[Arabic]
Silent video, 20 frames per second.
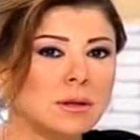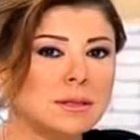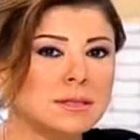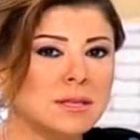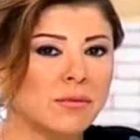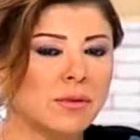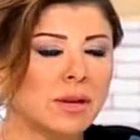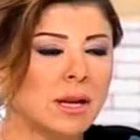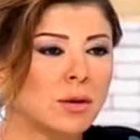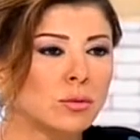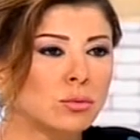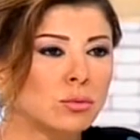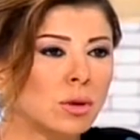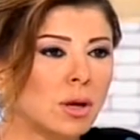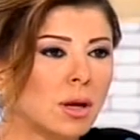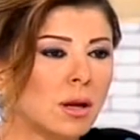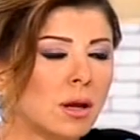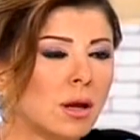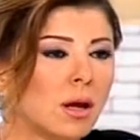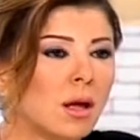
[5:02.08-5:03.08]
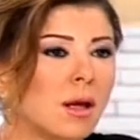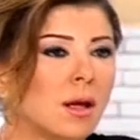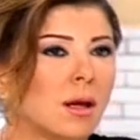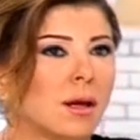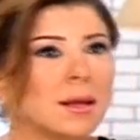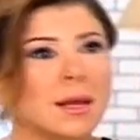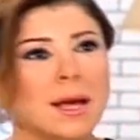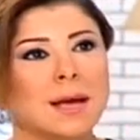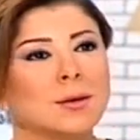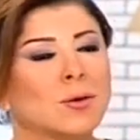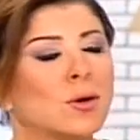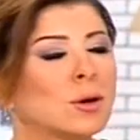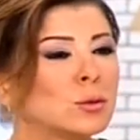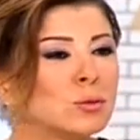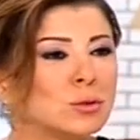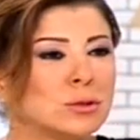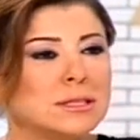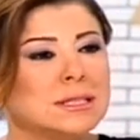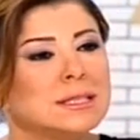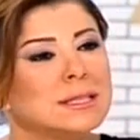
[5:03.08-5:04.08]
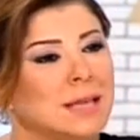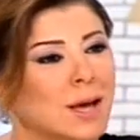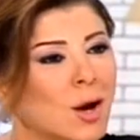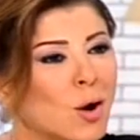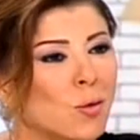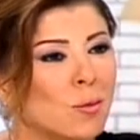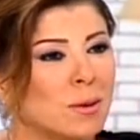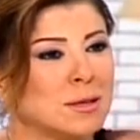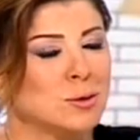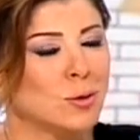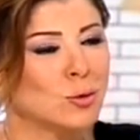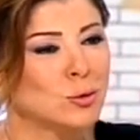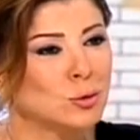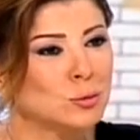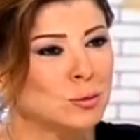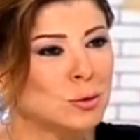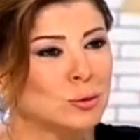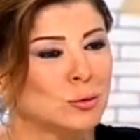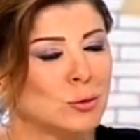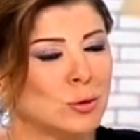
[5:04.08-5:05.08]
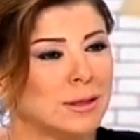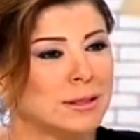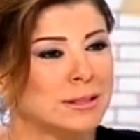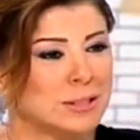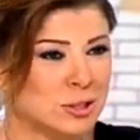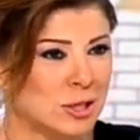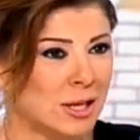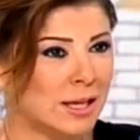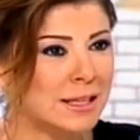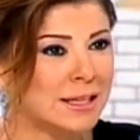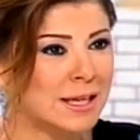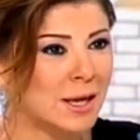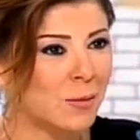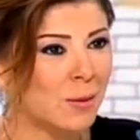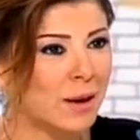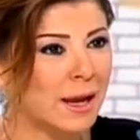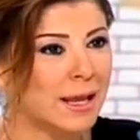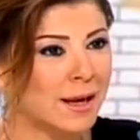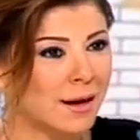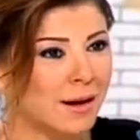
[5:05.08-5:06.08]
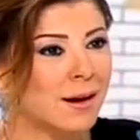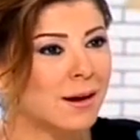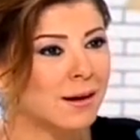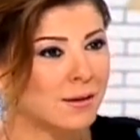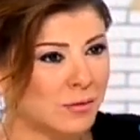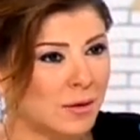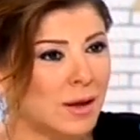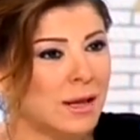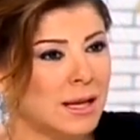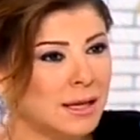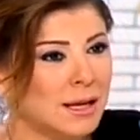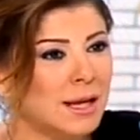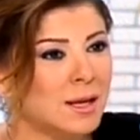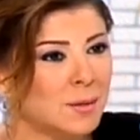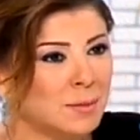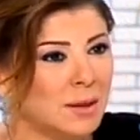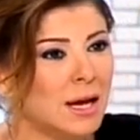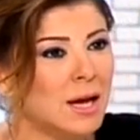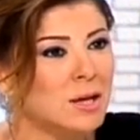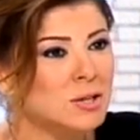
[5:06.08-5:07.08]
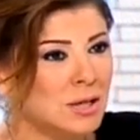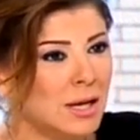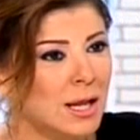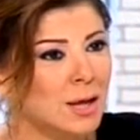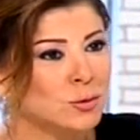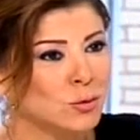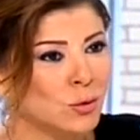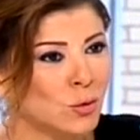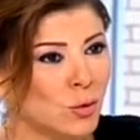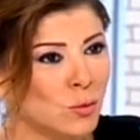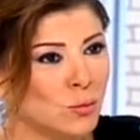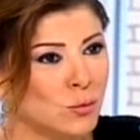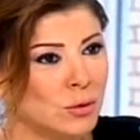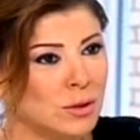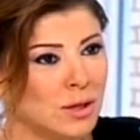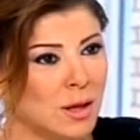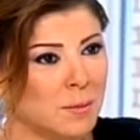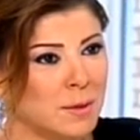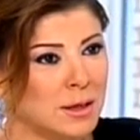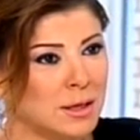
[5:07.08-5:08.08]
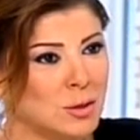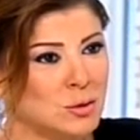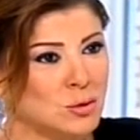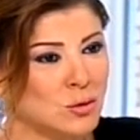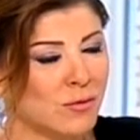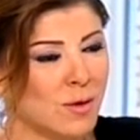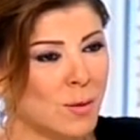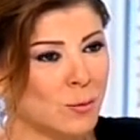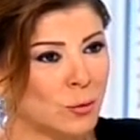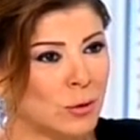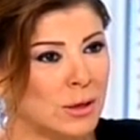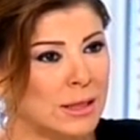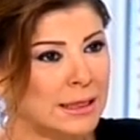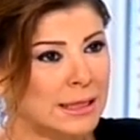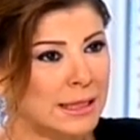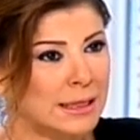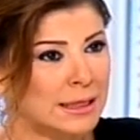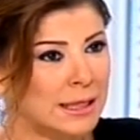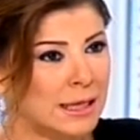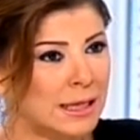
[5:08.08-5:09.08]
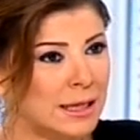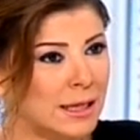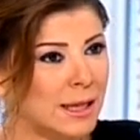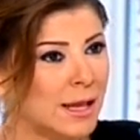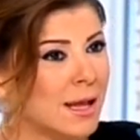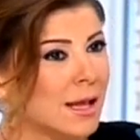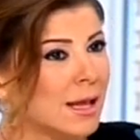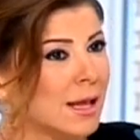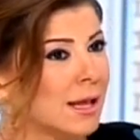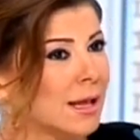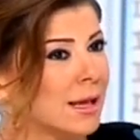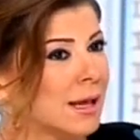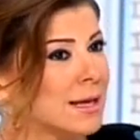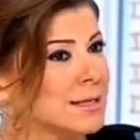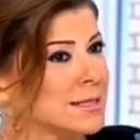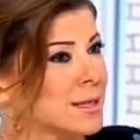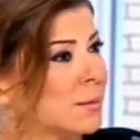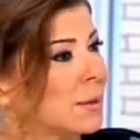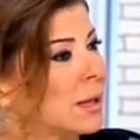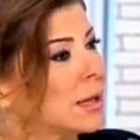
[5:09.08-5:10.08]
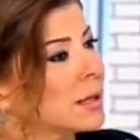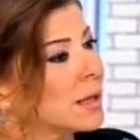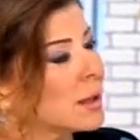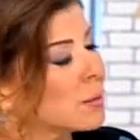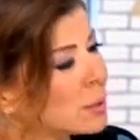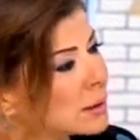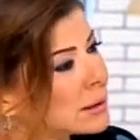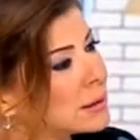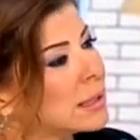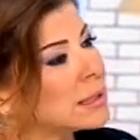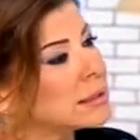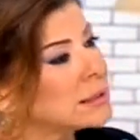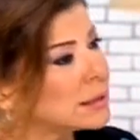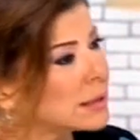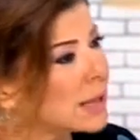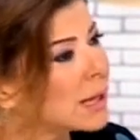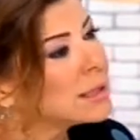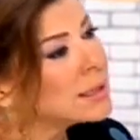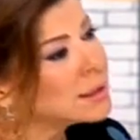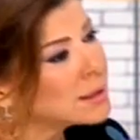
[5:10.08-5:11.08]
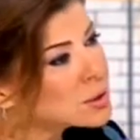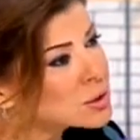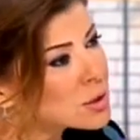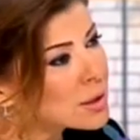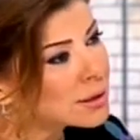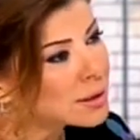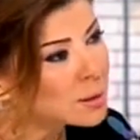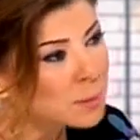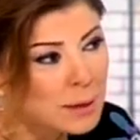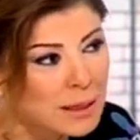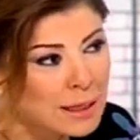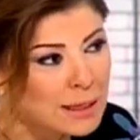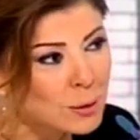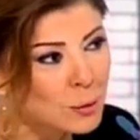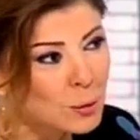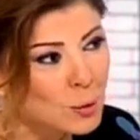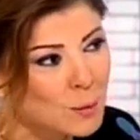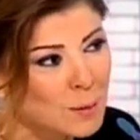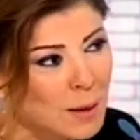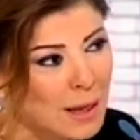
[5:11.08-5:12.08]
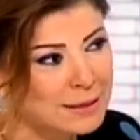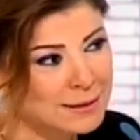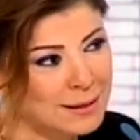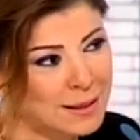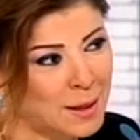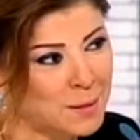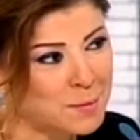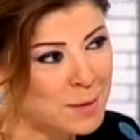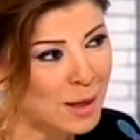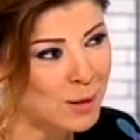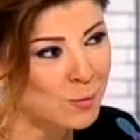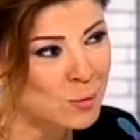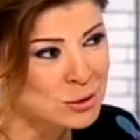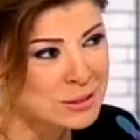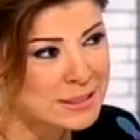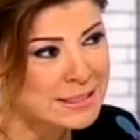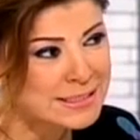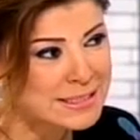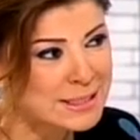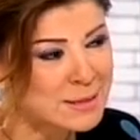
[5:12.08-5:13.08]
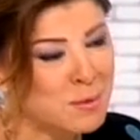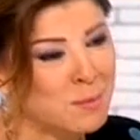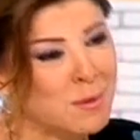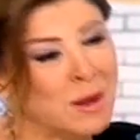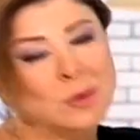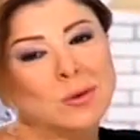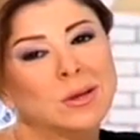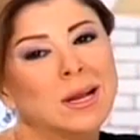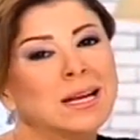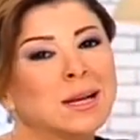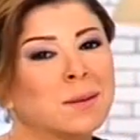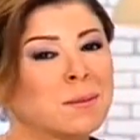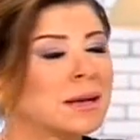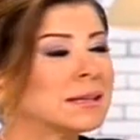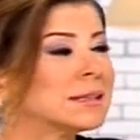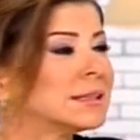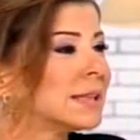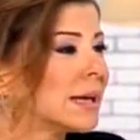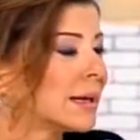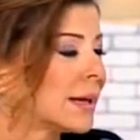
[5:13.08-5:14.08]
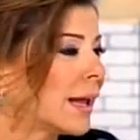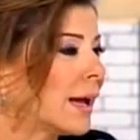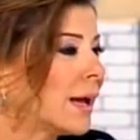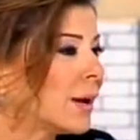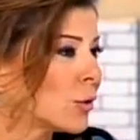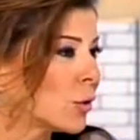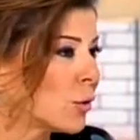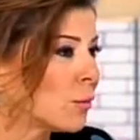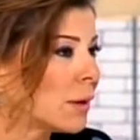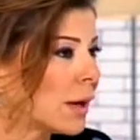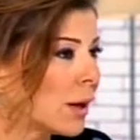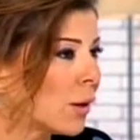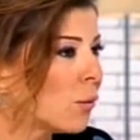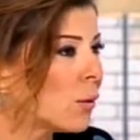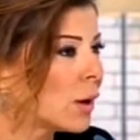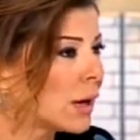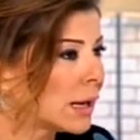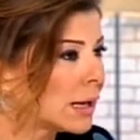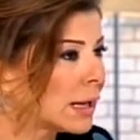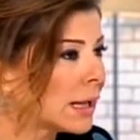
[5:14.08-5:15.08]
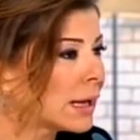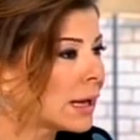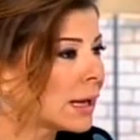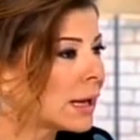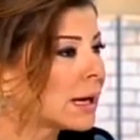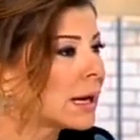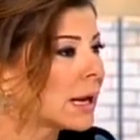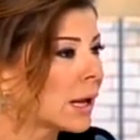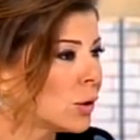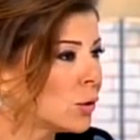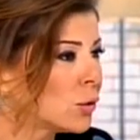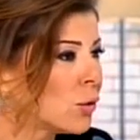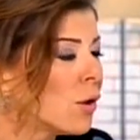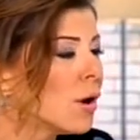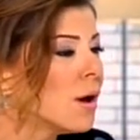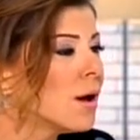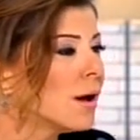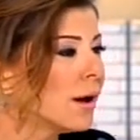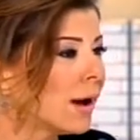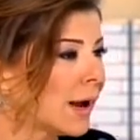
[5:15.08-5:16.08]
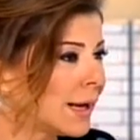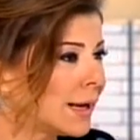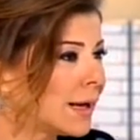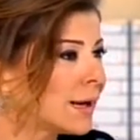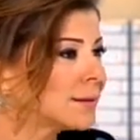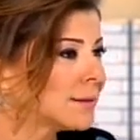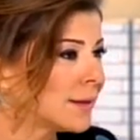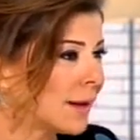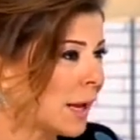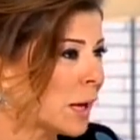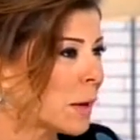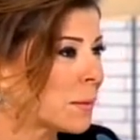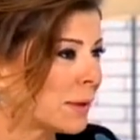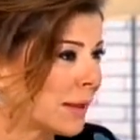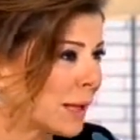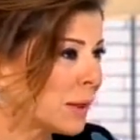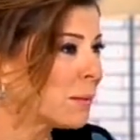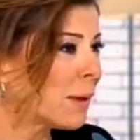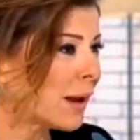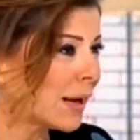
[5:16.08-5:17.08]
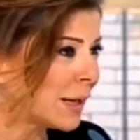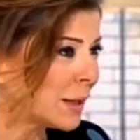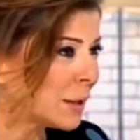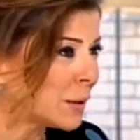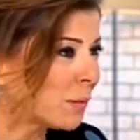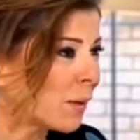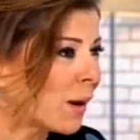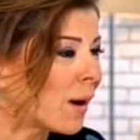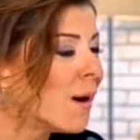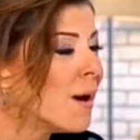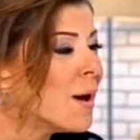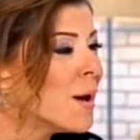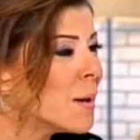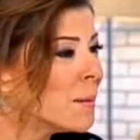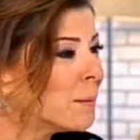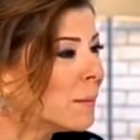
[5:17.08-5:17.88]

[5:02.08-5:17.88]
اذا فينا نقول يعني هوليووديه او بس عروض بتكون تجاريه او غيرها لا فعلا نحن بحاجه لهدول الامور كمان نشوفها من وقت للتاني اذا بنحكي بالتحديد عن النشاط اللي باقي اليوم لحتى نخبر المشاهدين بما انه نحن ما قدرنا نلحقكم من الاول للاخر لانه حلقاتنا نحن من الاربعاء للاربعاء